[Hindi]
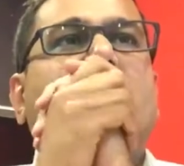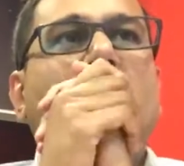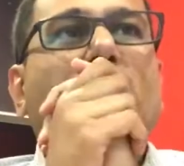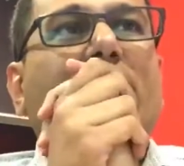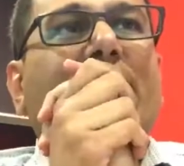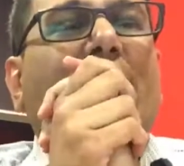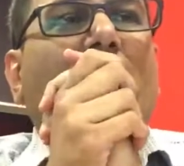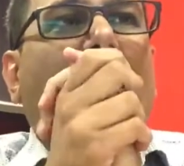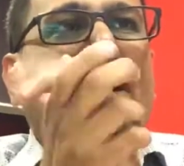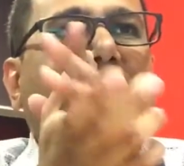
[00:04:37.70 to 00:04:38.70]
नूरी का
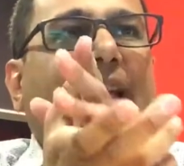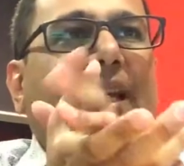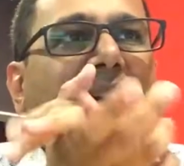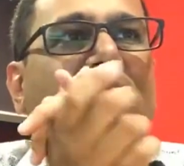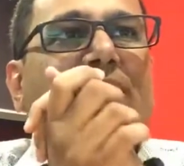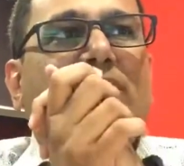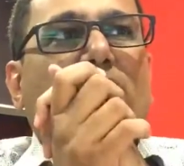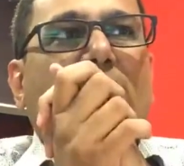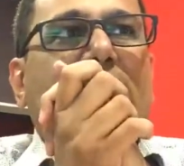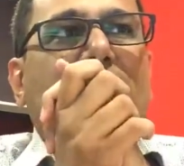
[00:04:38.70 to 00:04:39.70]
वो आ जा रहे फिर
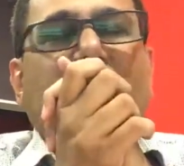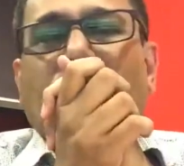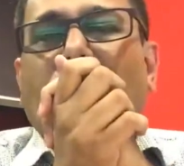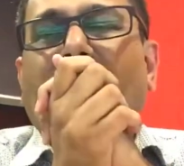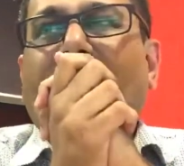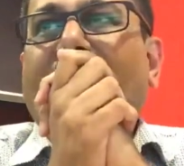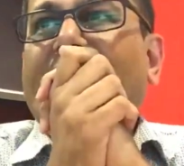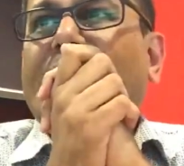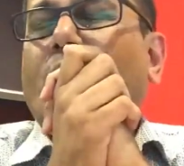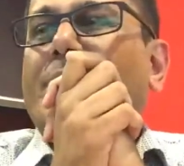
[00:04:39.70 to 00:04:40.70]
चोरी चोरी कोई आए
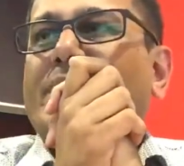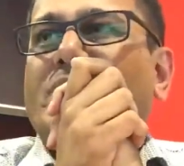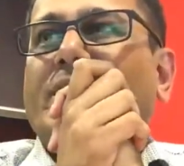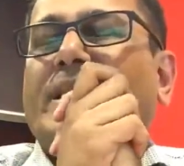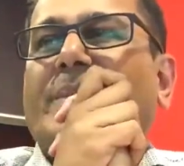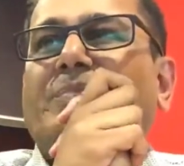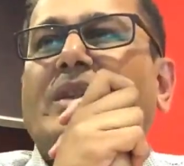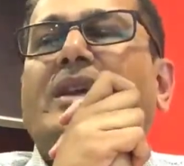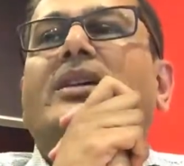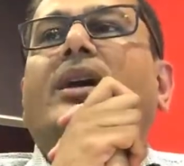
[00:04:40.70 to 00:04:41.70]
रे वो भी अच्छा था
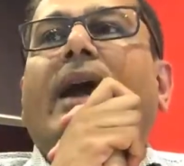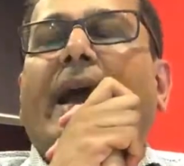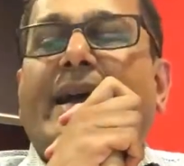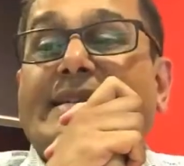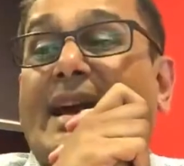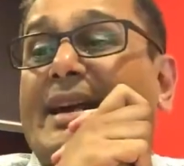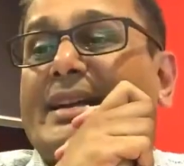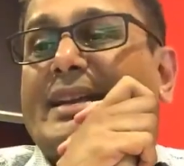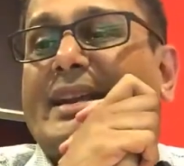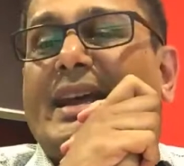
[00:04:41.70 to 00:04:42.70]
ए
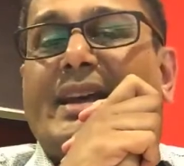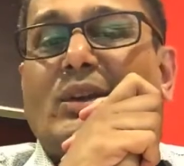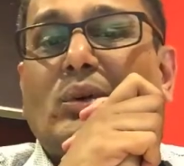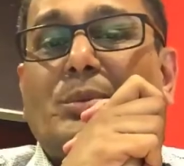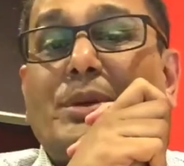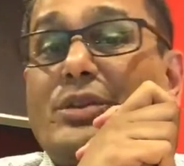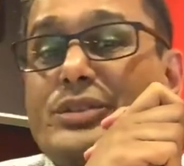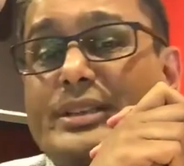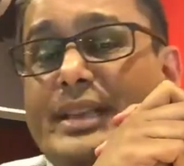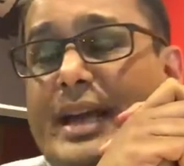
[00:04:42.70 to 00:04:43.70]
सागर की लहरों भी हो
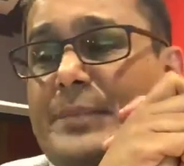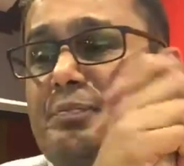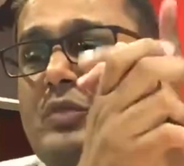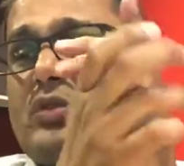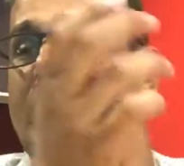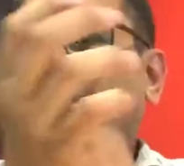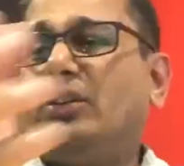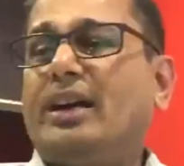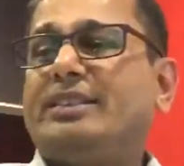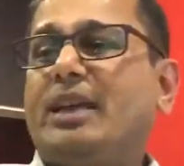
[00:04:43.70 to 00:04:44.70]
सकता है सो यू
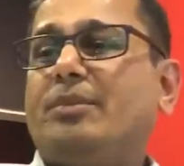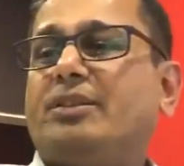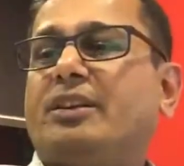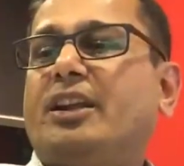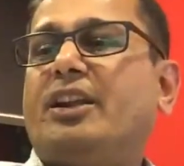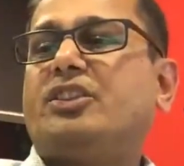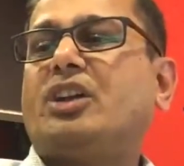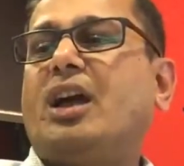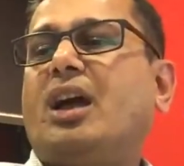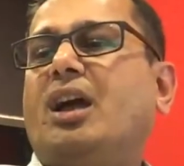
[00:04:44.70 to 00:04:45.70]
गाइस नेम इट नरेश
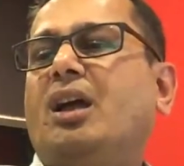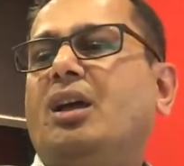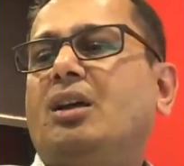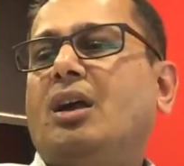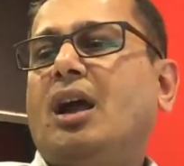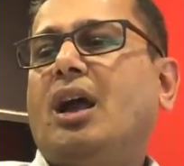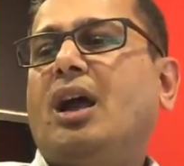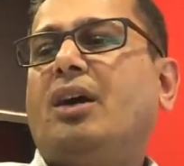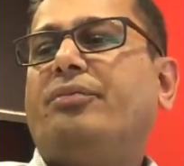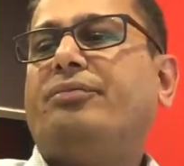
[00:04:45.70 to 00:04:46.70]

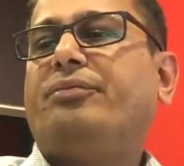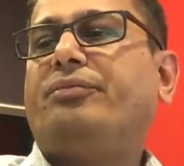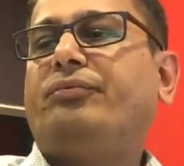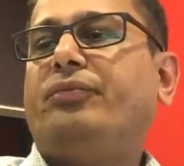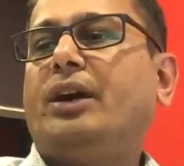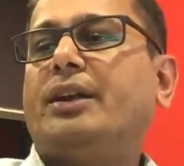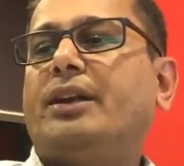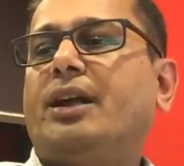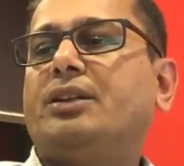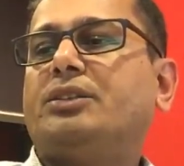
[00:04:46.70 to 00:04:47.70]
शाह
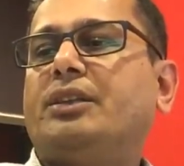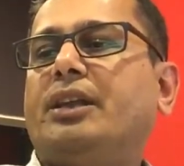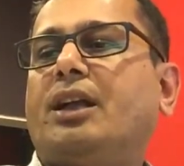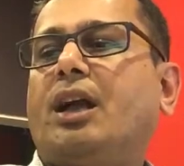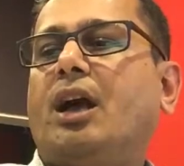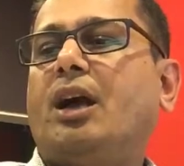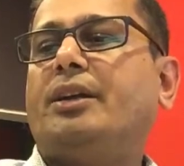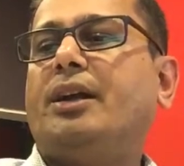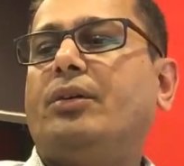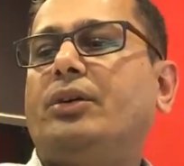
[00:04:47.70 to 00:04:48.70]
फरना सदीक
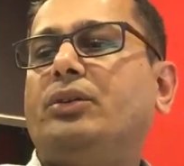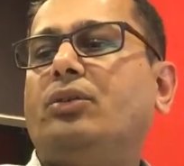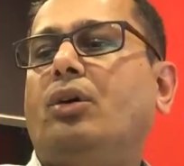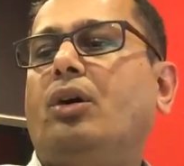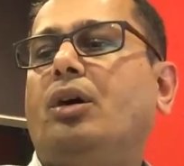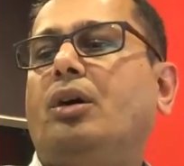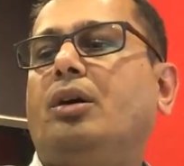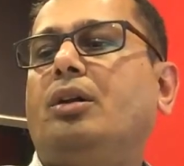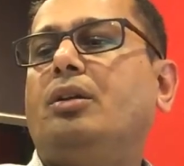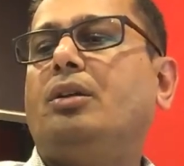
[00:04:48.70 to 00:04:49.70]
खान हाउ यू
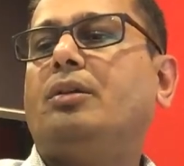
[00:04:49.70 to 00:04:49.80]
ऑल